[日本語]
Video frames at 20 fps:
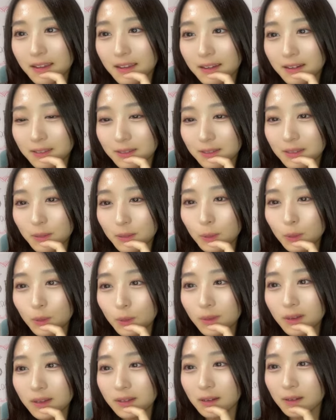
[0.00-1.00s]
だからさ自
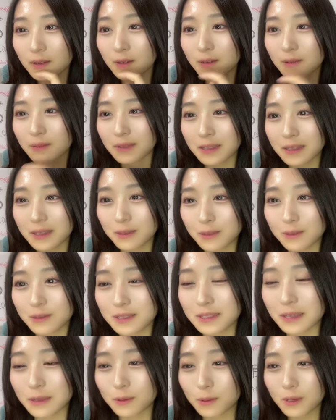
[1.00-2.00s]
分の番が来るまで
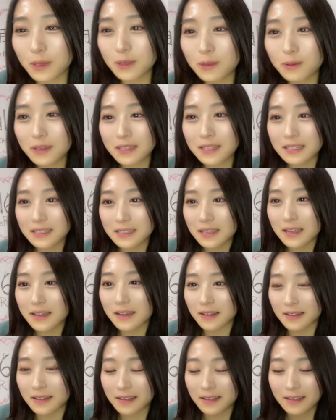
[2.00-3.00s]
ちょっとさドキドキで
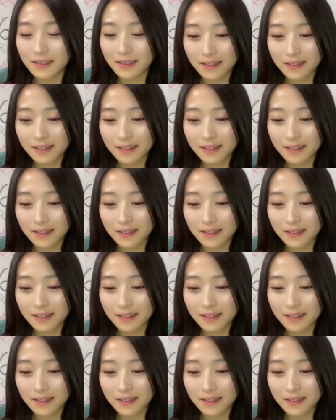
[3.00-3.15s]
さ